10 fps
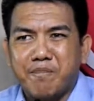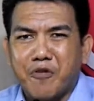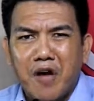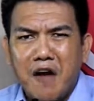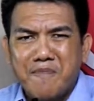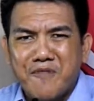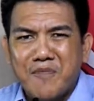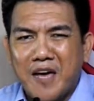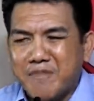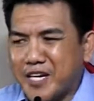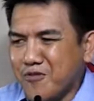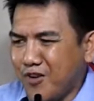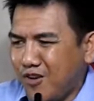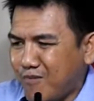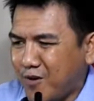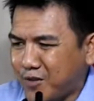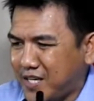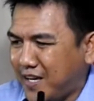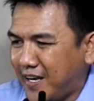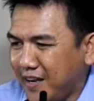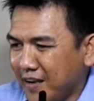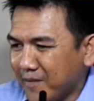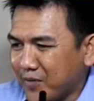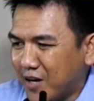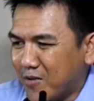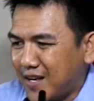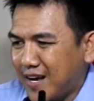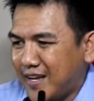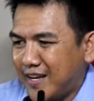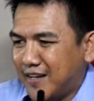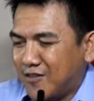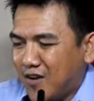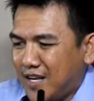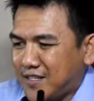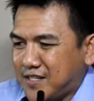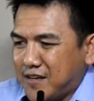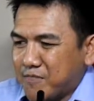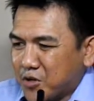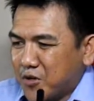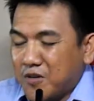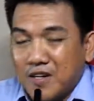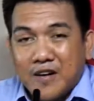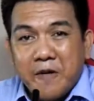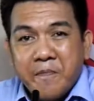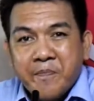Pero ang problema ni Uyon magod si tawag anang kuan si bro uh,